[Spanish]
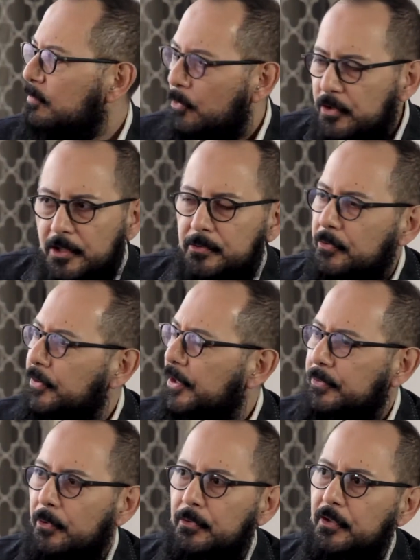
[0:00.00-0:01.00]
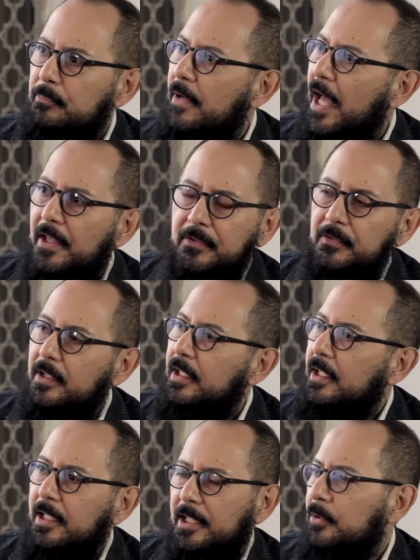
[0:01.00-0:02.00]
muchas otras cosas más.
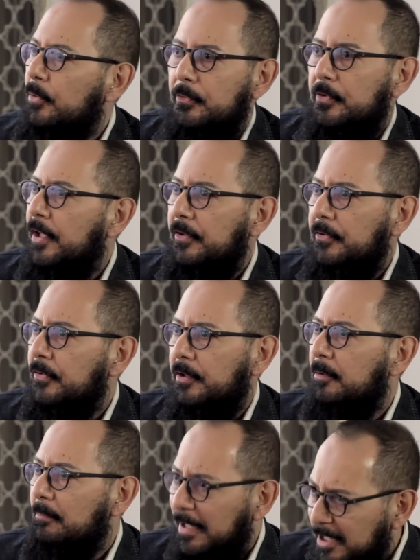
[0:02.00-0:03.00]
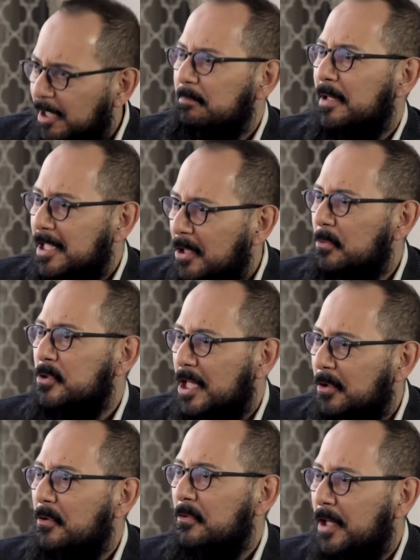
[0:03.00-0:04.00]
Entonces, eh, vale la pena
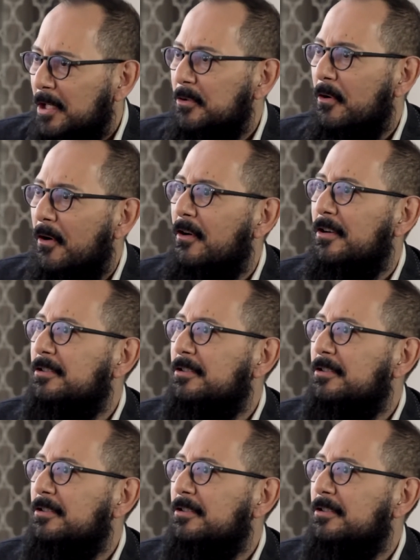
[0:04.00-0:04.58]
luchar contra el no.